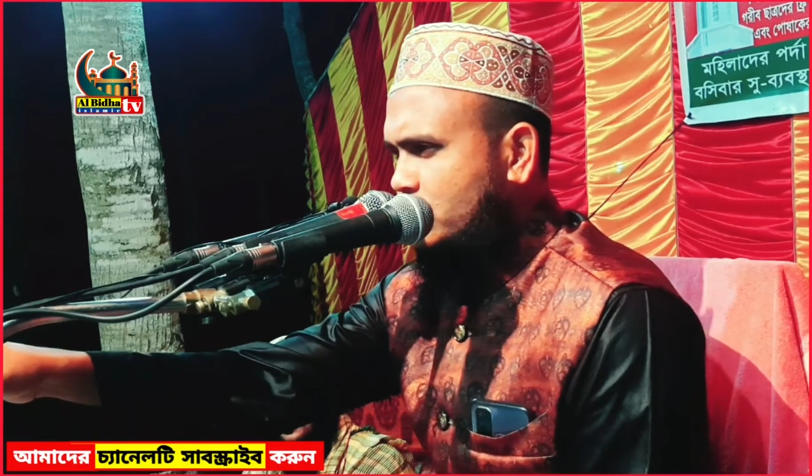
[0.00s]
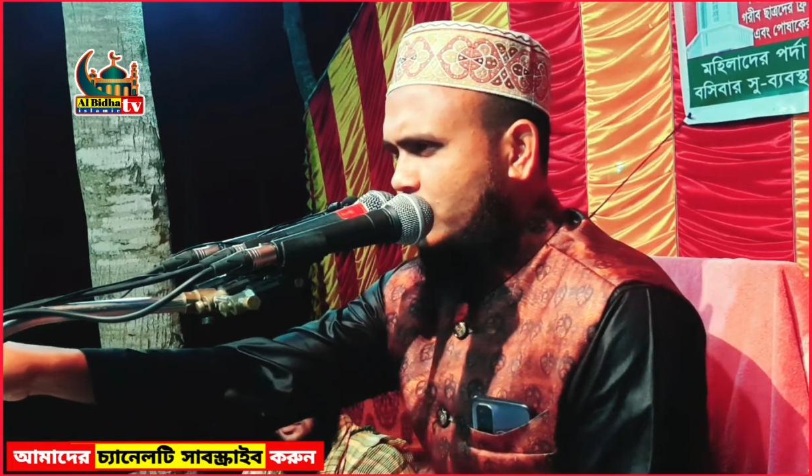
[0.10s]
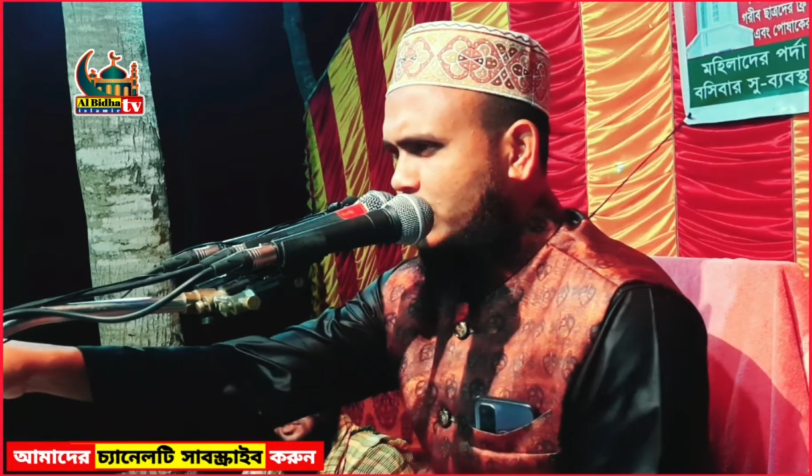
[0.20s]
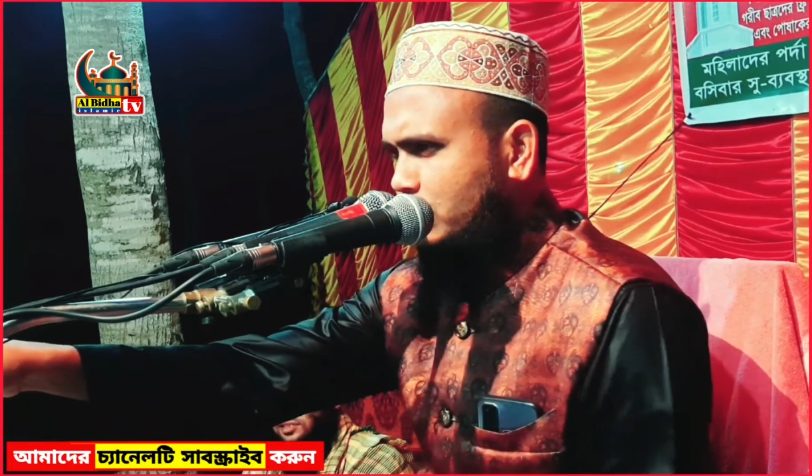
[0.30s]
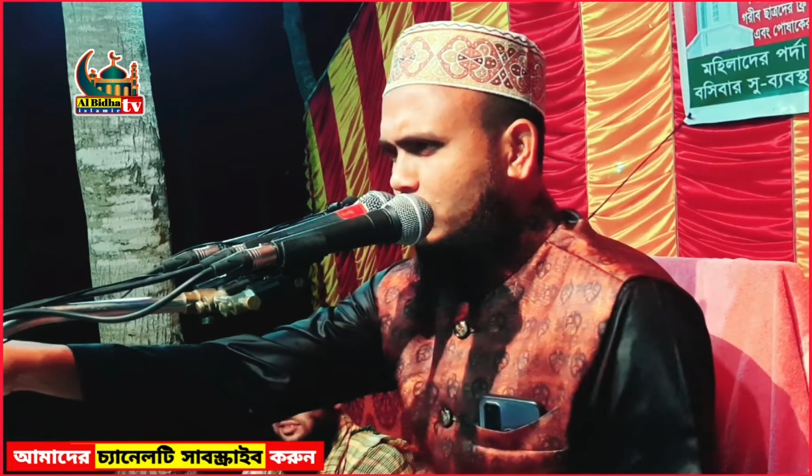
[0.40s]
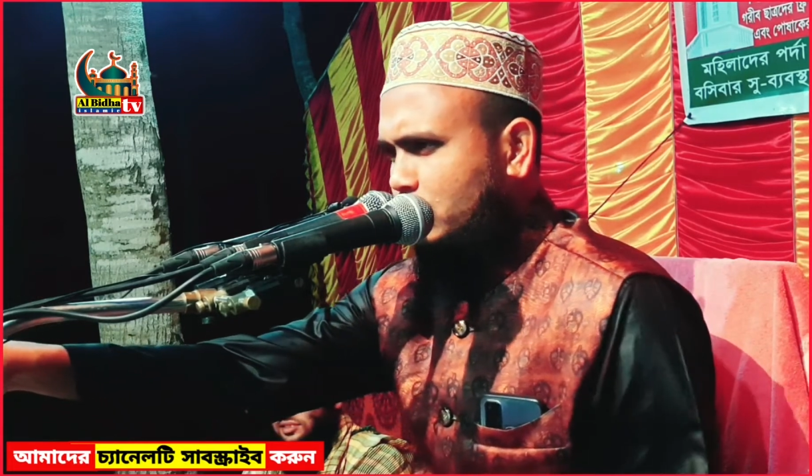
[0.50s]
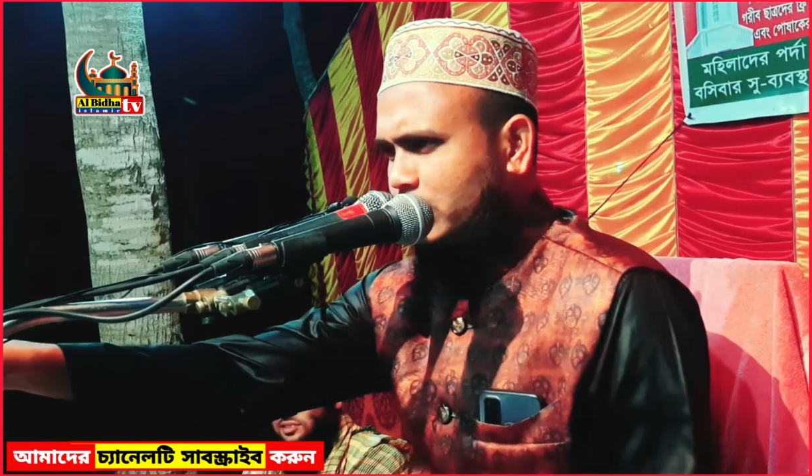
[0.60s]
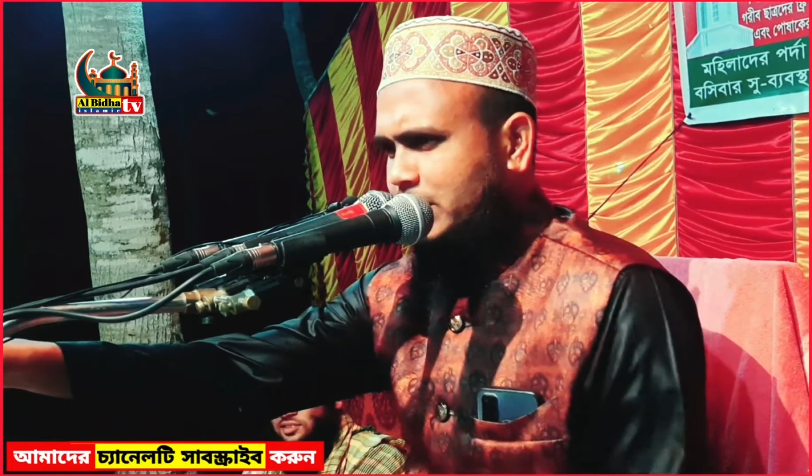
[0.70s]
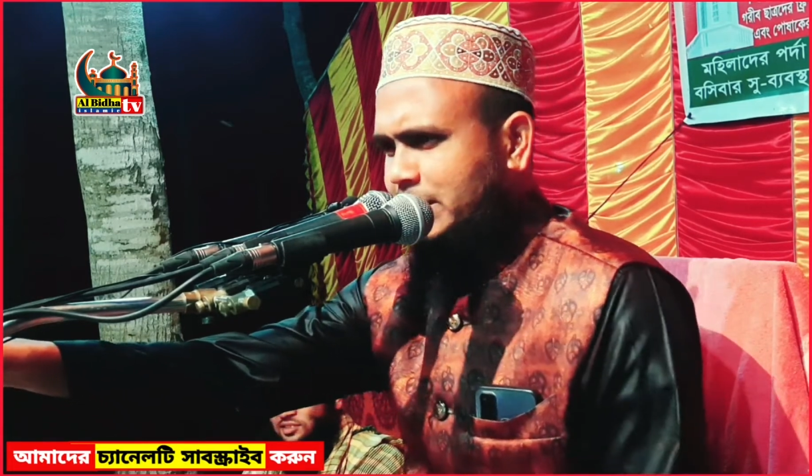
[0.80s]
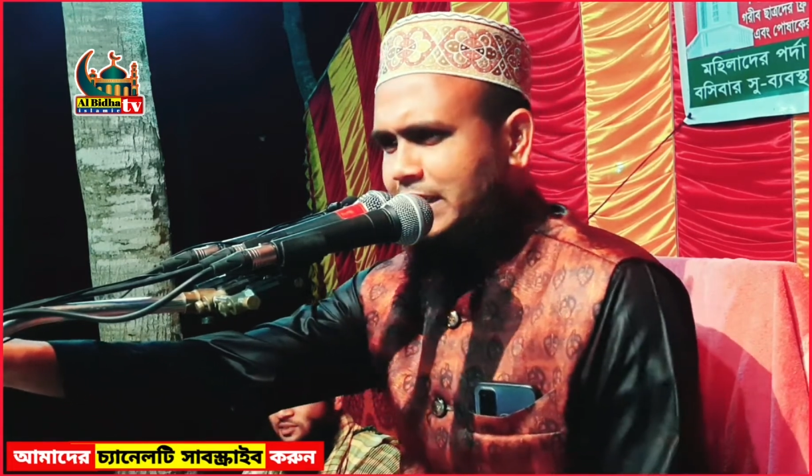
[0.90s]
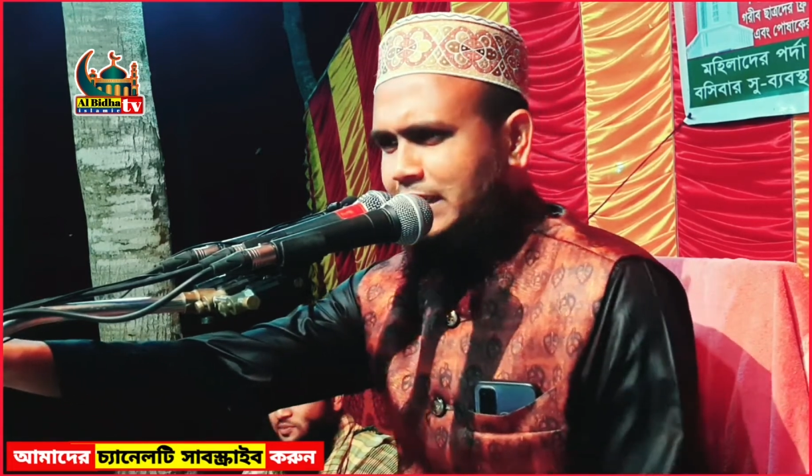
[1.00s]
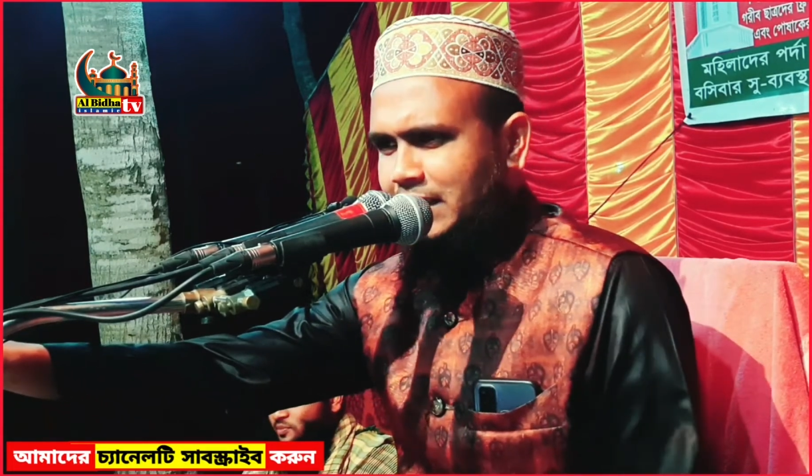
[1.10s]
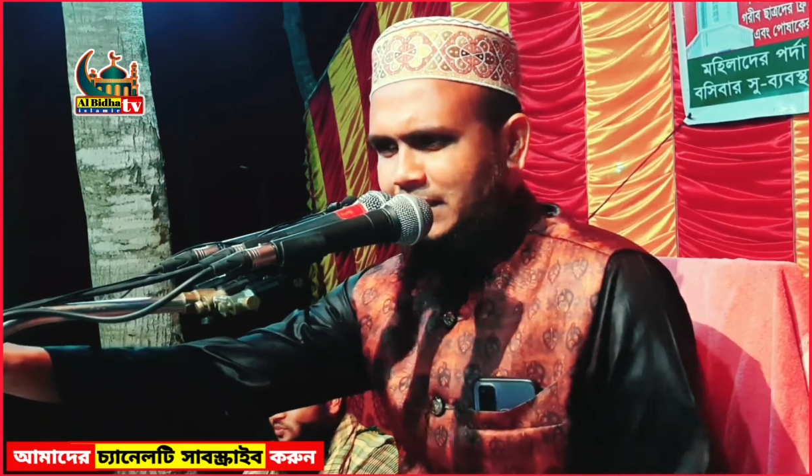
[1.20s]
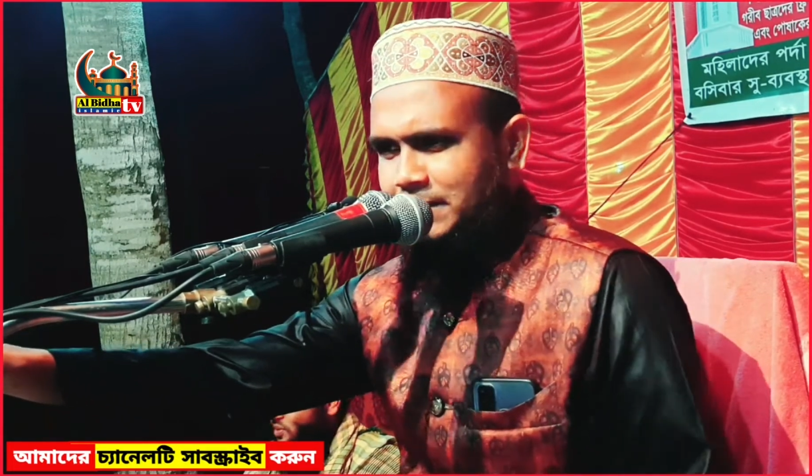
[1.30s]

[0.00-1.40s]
জোরে বলুন কথা ঠিক কিনা